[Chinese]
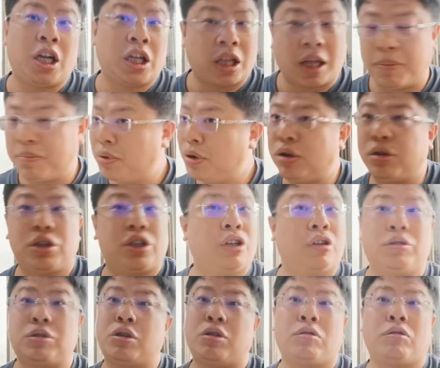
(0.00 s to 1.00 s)
他不用
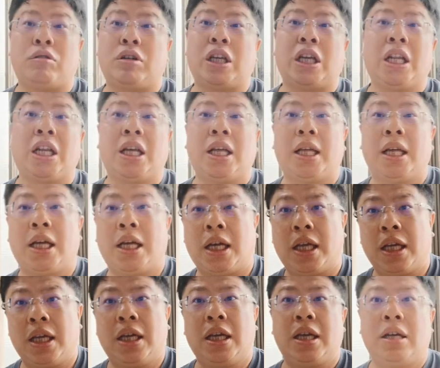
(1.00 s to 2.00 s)
求中国人啊，
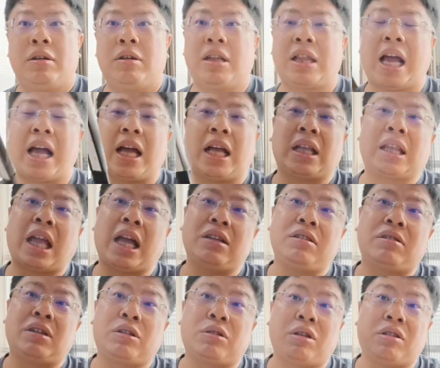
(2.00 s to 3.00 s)
因为他他
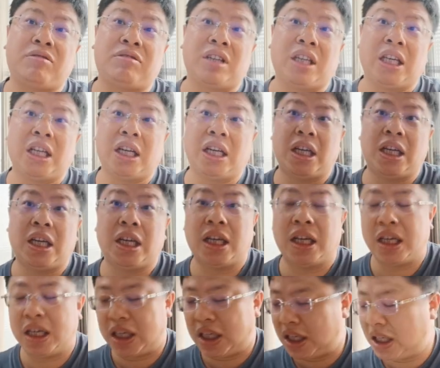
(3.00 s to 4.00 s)
就能对付你
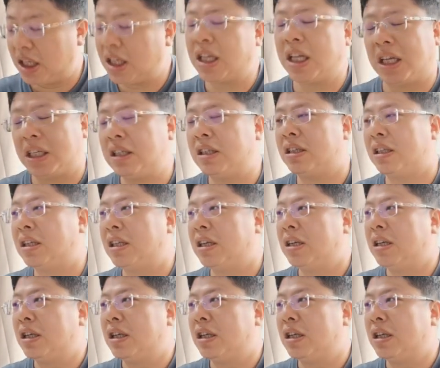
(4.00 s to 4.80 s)
了，